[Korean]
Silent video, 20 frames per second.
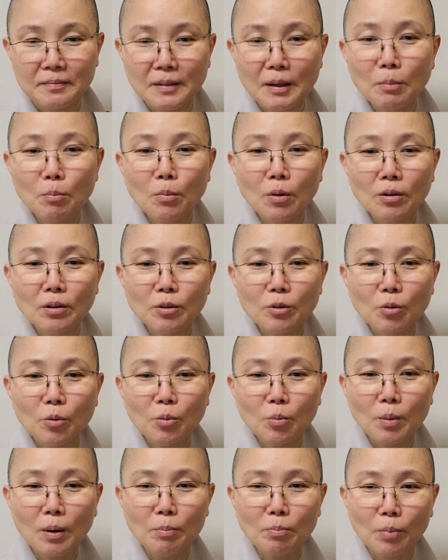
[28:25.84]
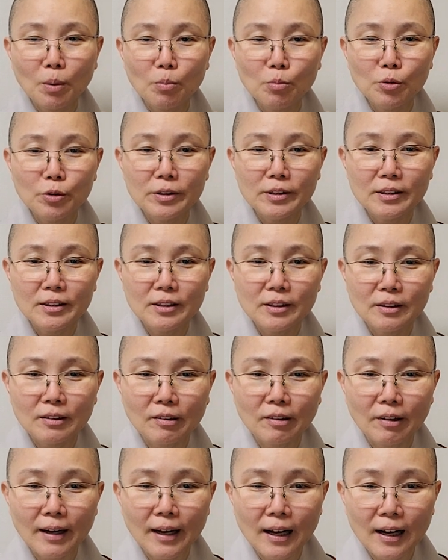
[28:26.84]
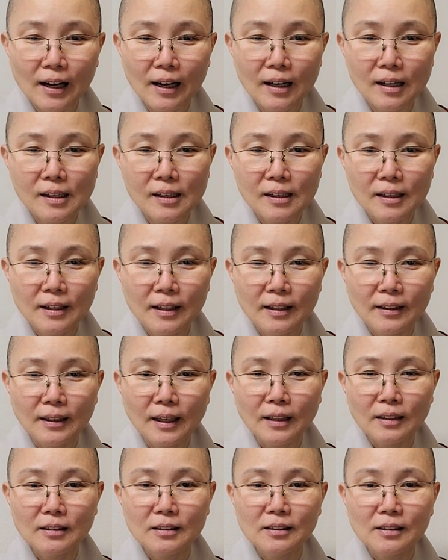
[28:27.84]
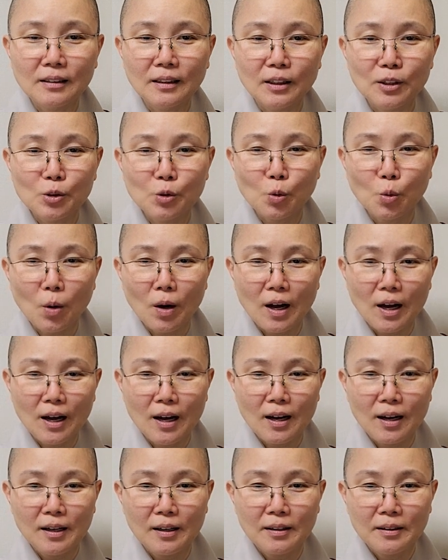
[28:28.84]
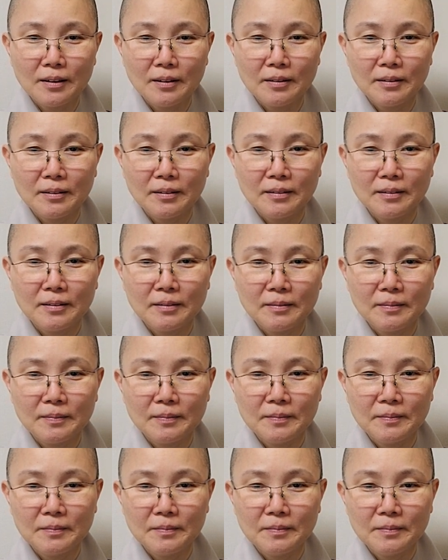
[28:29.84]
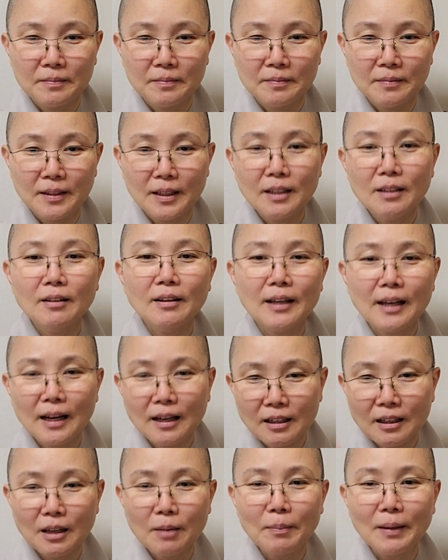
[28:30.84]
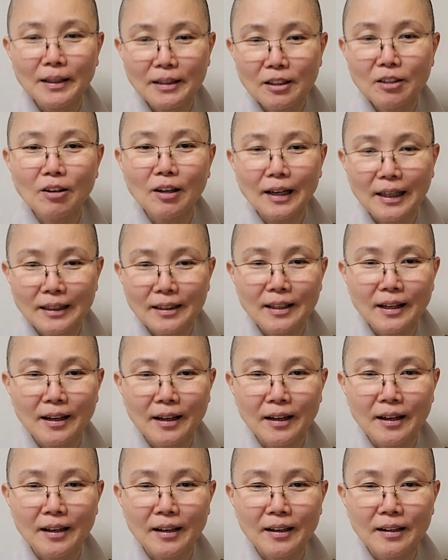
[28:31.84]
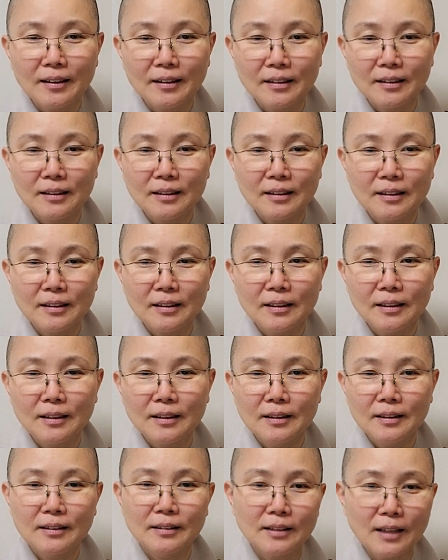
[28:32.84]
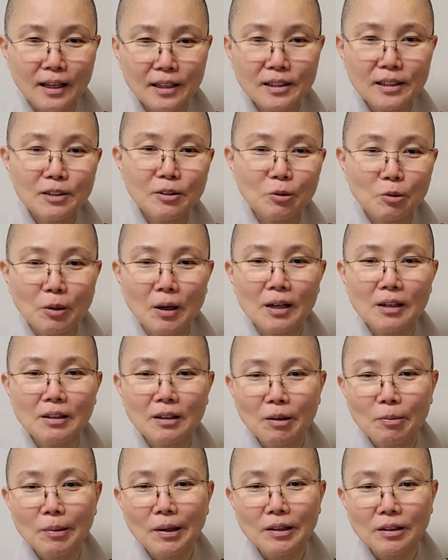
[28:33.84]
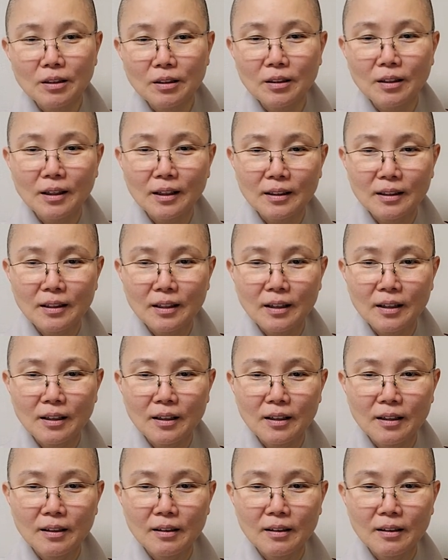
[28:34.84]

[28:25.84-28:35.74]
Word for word: 난 머리로만 본문을 들을 거야. 나는 그게 좋아. 이렇게 하는 게 맞는 것 같아. 내 식으로 하는 게 맞는 것 같아.